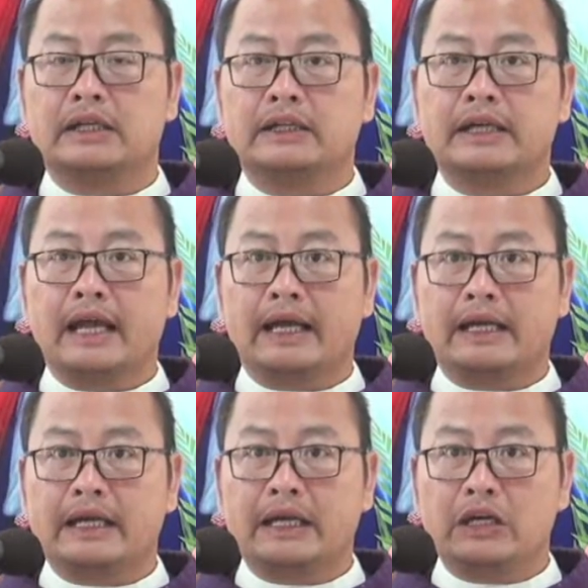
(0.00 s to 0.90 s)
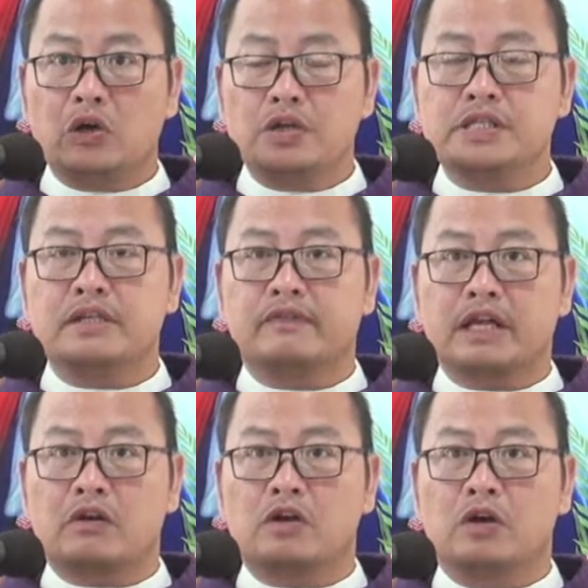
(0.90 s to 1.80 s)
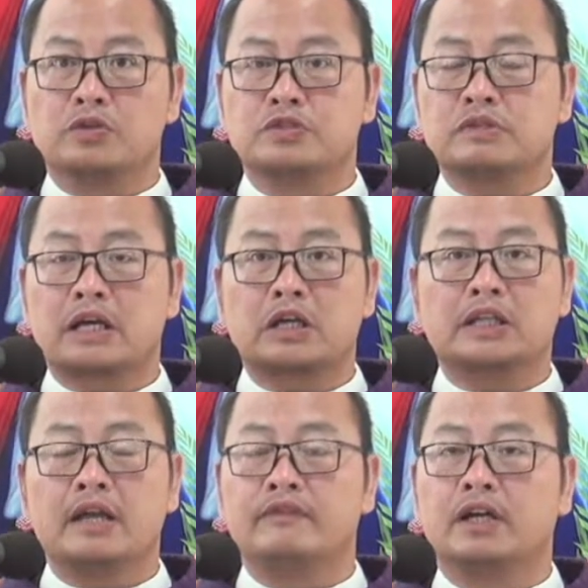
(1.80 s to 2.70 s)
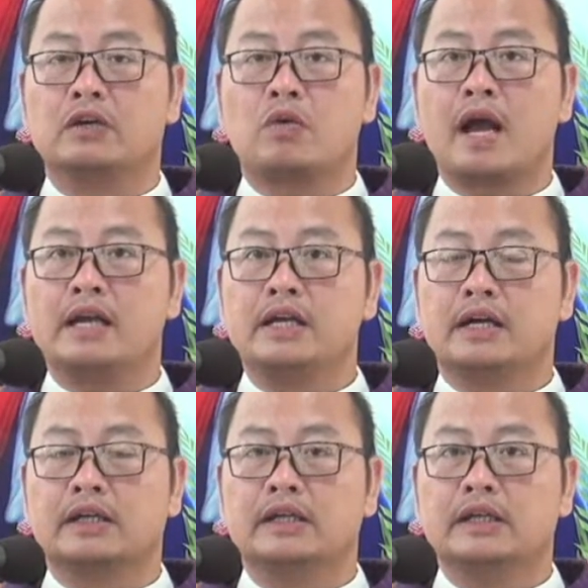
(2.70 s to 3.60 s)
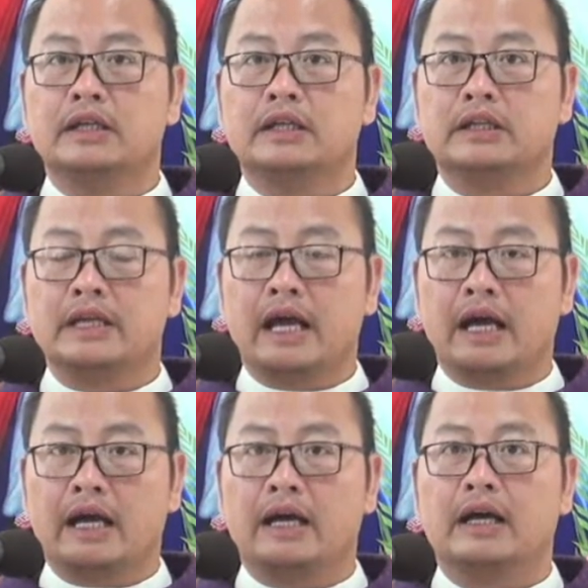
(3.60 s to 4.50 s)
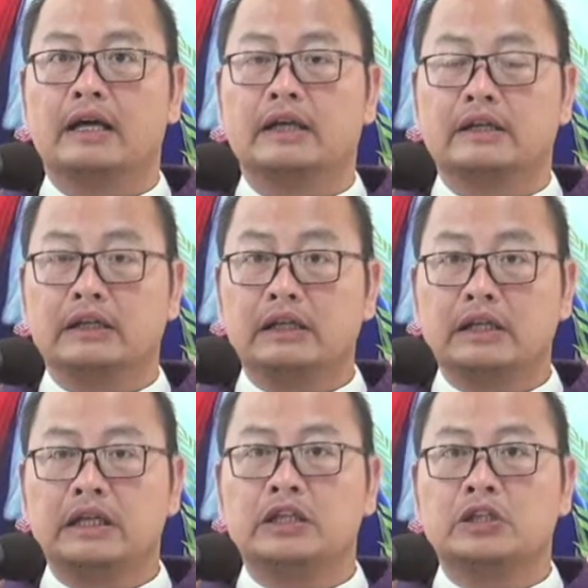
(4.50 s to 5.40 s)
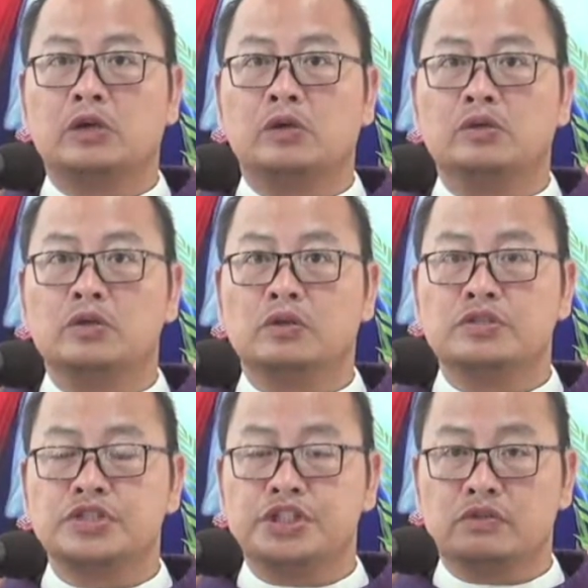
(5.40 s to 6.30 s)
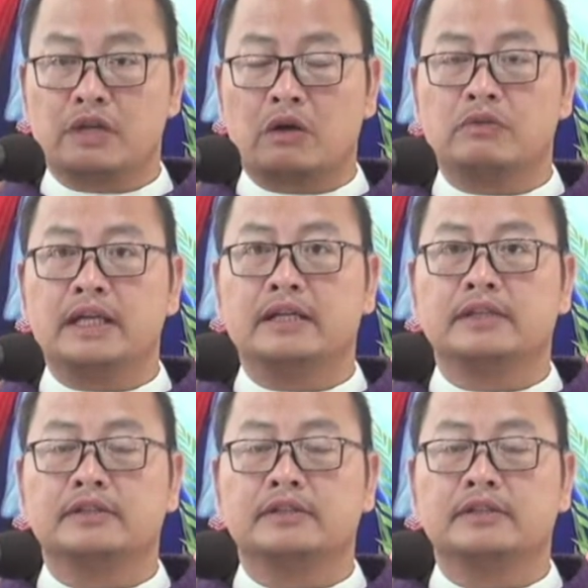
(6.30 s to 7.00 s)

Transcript: để khi đối diện với đau khổ chúng ta có thể vượt qua được nhờ Đức Kitô chịu đóng đinh.